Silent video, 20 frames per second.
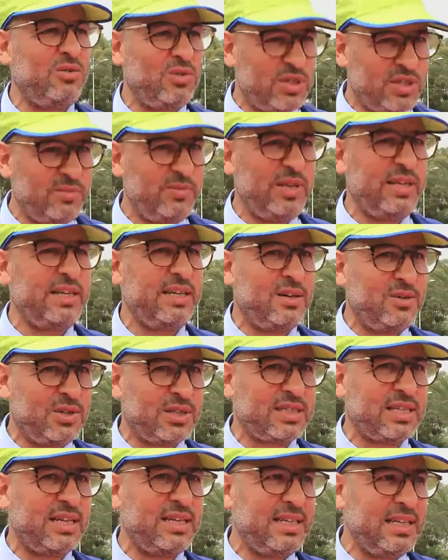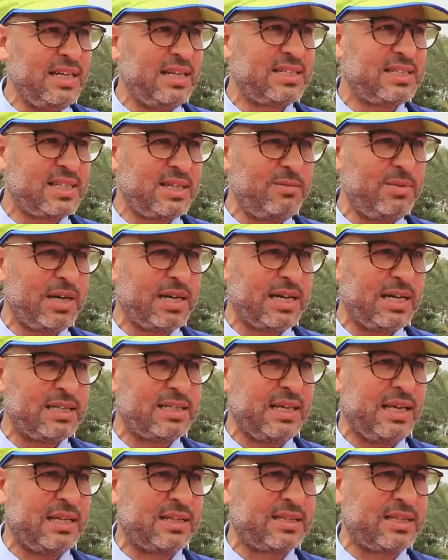والجمعيه الوطنيه
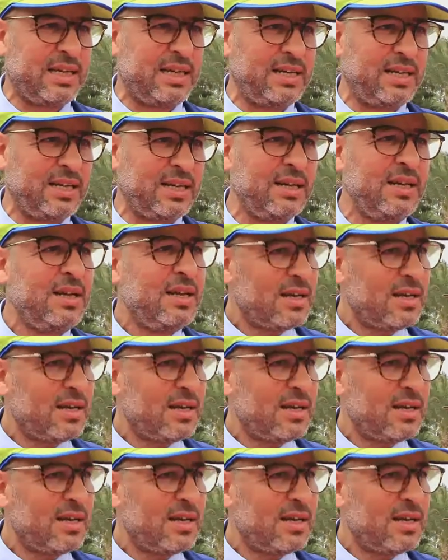للسباقات على الطريق